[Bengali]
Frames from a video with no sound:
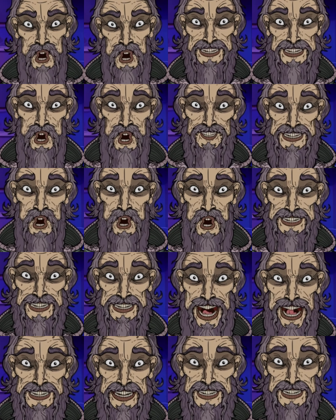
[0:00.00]
আর একটু
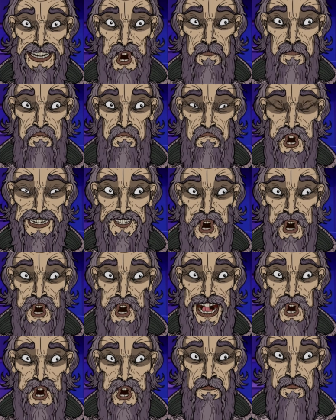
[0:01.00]
এগিয়ে যেতে আমার মনে
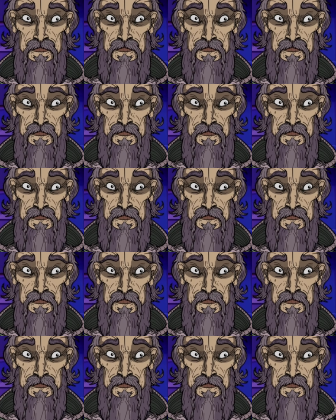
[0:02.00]
হলো